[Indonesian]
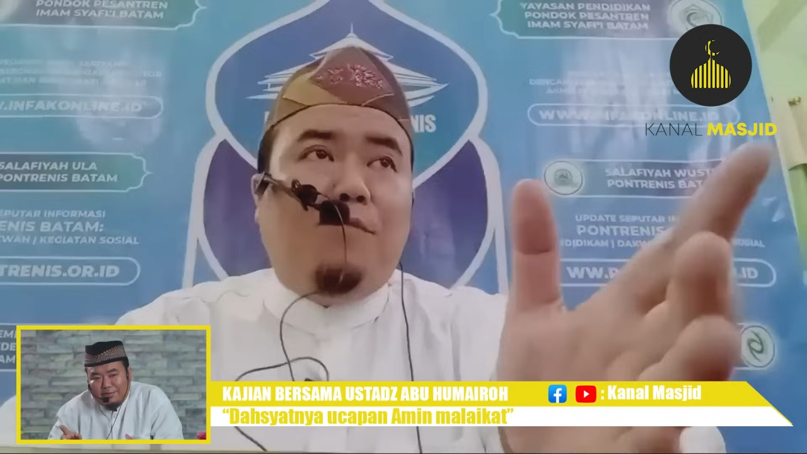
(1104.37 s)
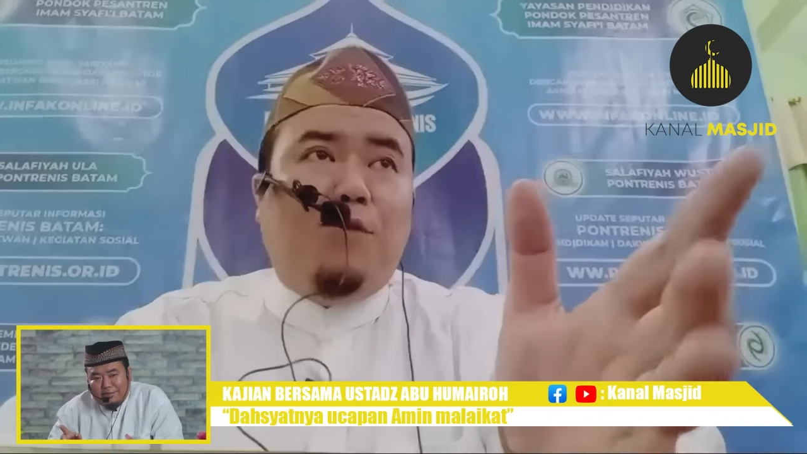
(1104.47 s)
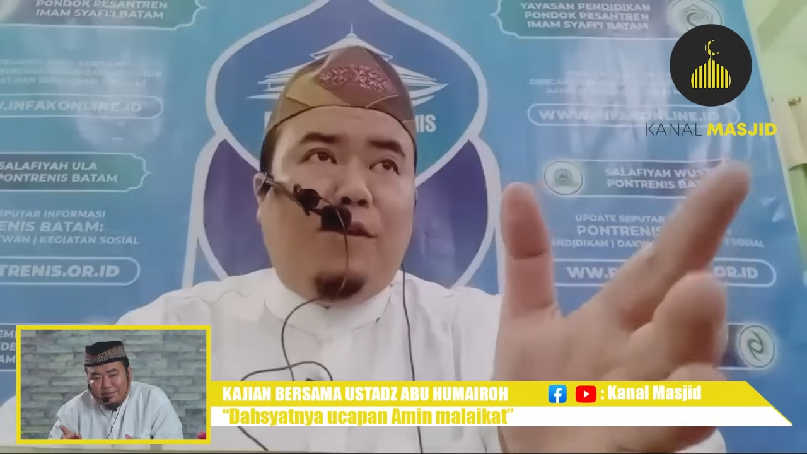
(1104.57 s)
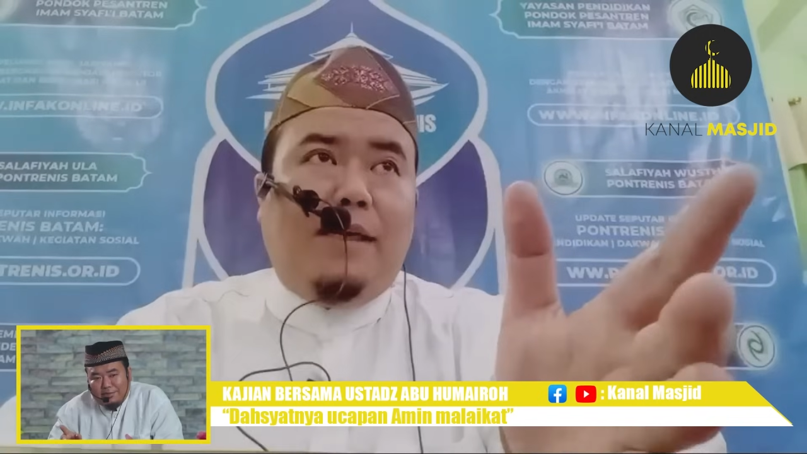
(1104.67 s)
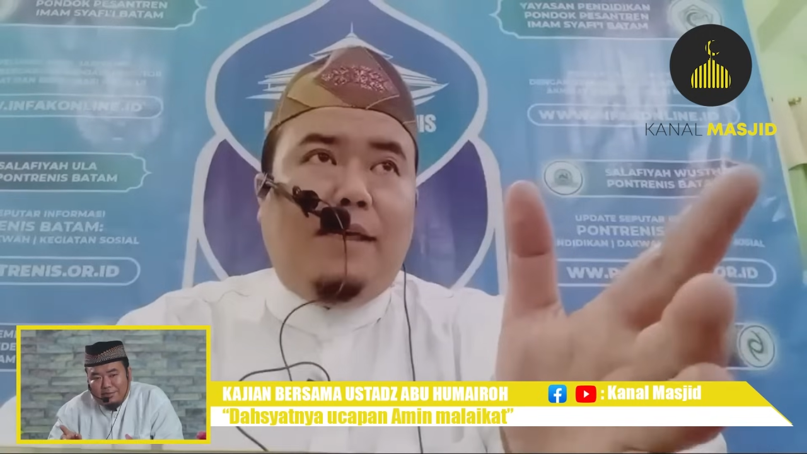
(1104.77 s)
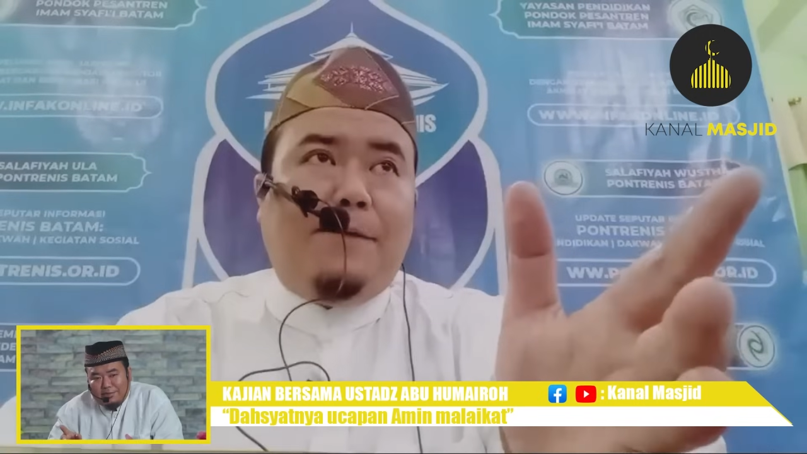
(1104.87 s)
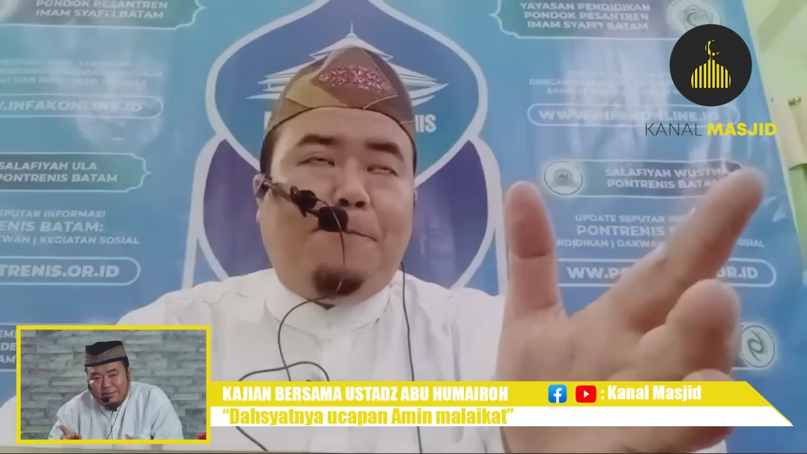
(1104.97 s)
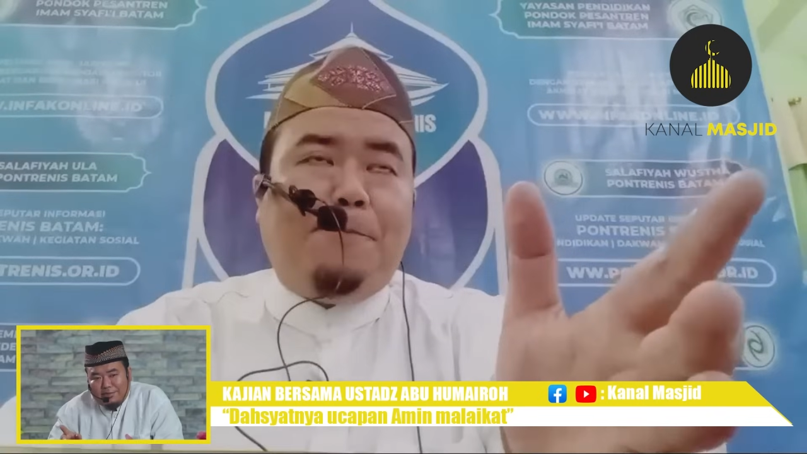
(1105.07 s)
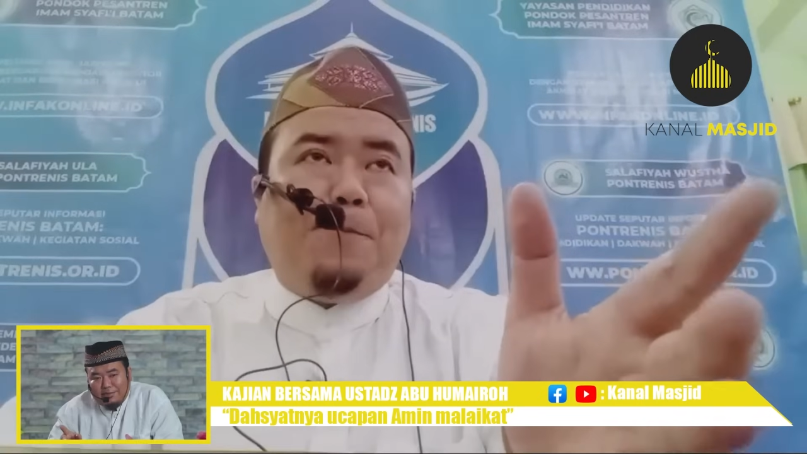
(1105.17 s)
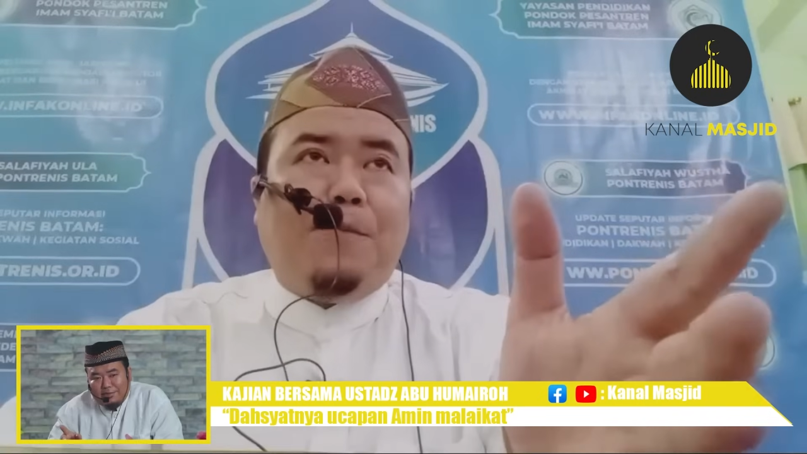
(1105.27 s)
Muntaha.
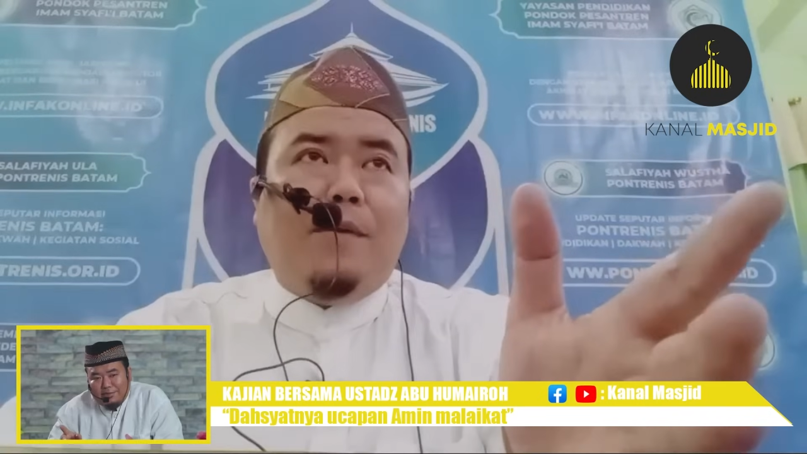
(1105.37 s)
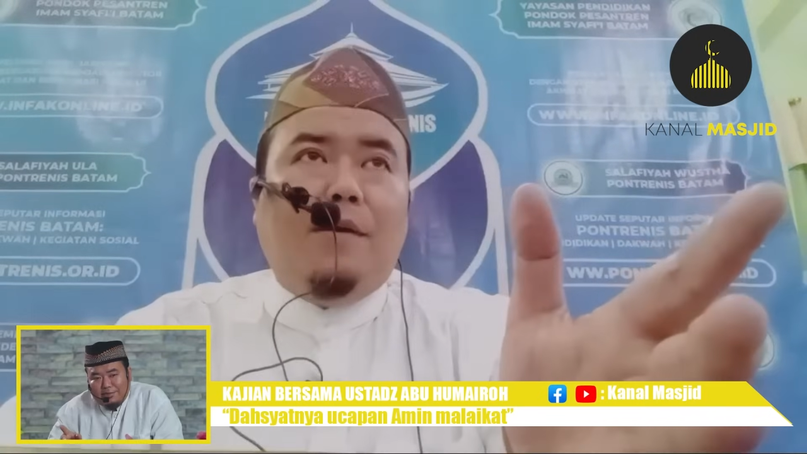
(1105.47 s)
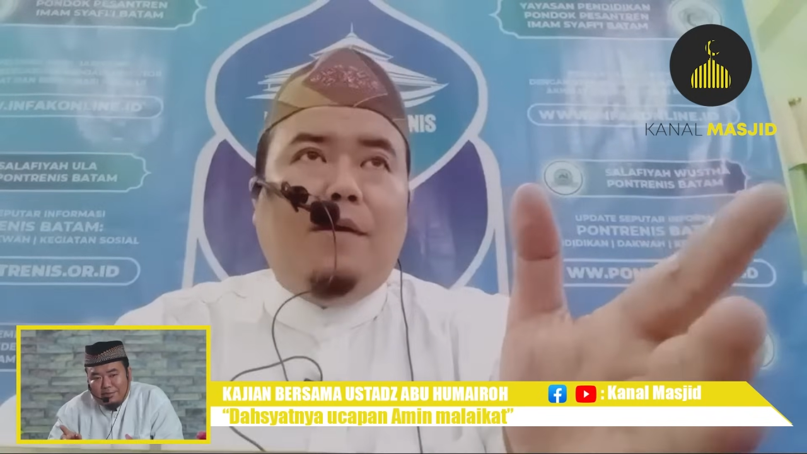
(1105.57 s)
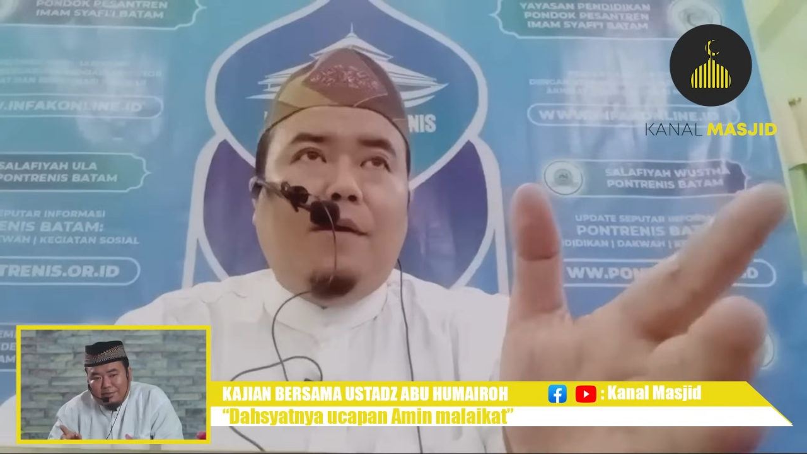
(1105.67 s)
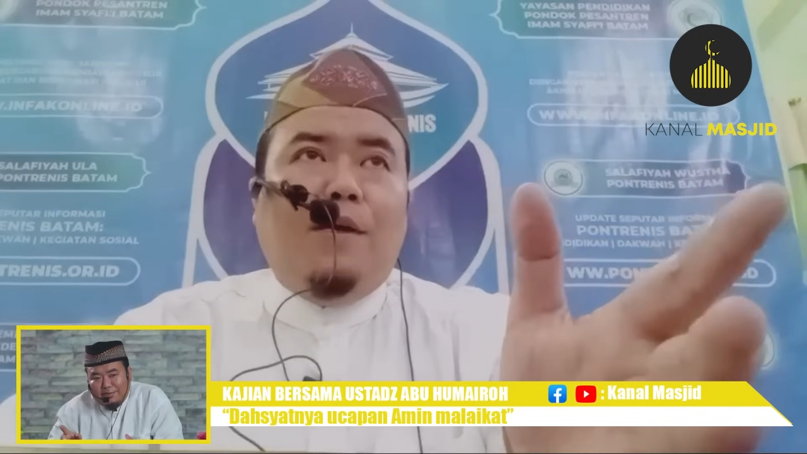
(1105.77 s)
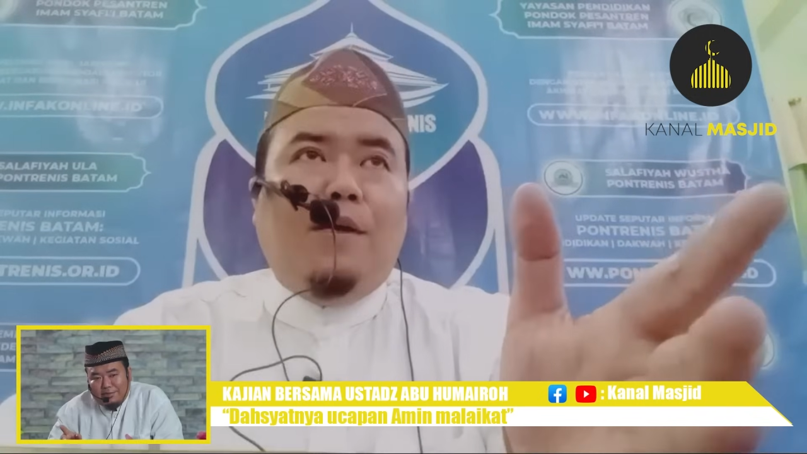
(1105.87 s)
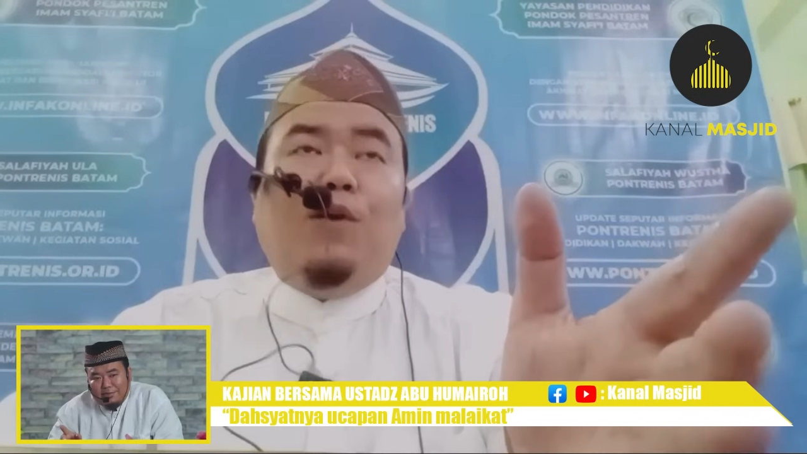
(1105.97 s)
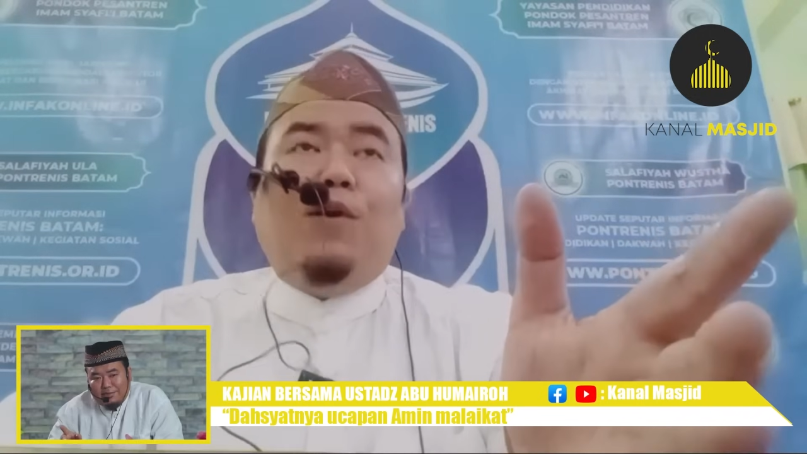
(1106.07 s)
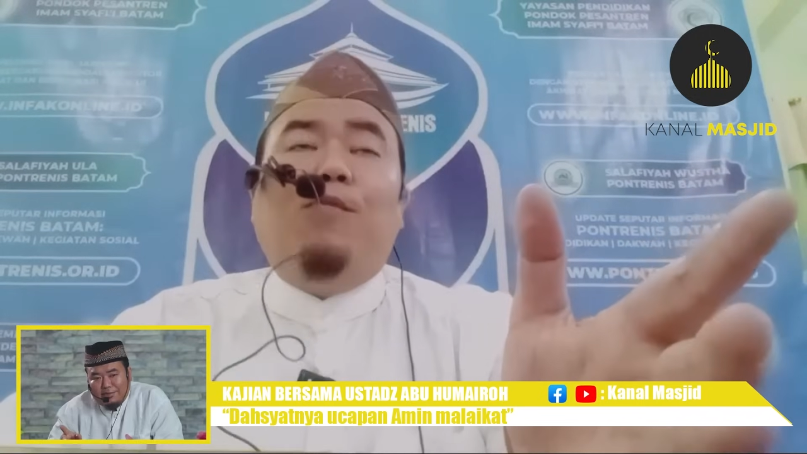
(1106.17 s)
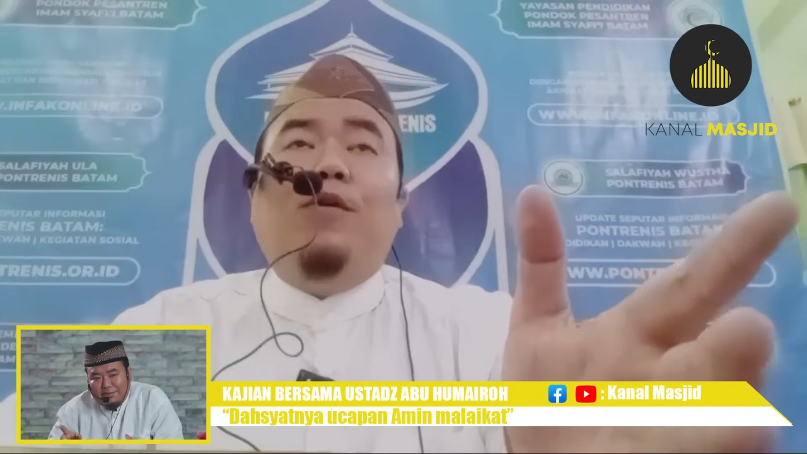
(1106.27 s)

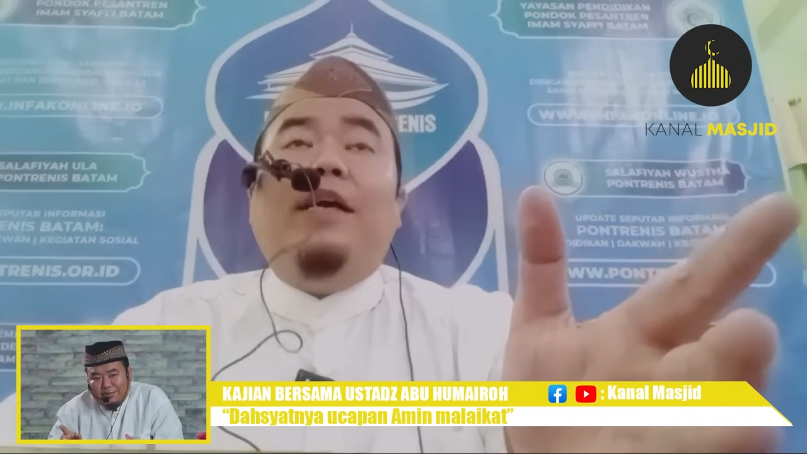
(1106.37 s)
Kemudian